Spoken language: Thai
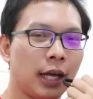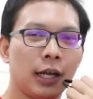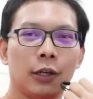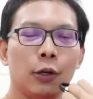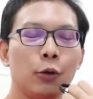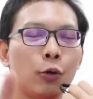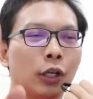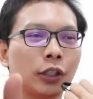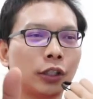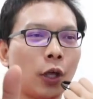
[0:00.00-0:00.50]
เดี๋
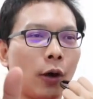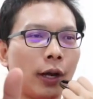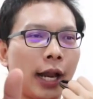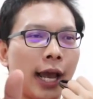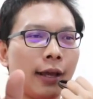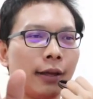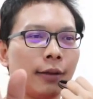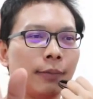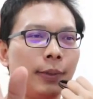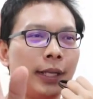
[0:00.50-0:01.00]
ยวดูกันต่อ
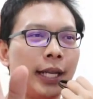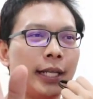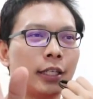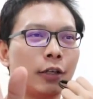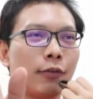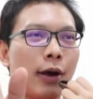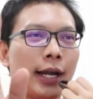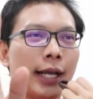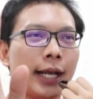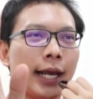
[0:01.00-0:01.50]
นะพี่ได้จั
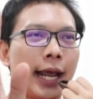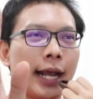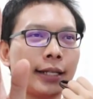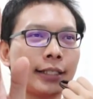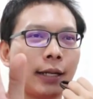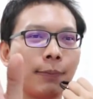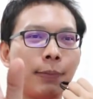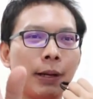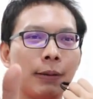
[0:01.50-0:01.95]
งหวะในการแอคชั่น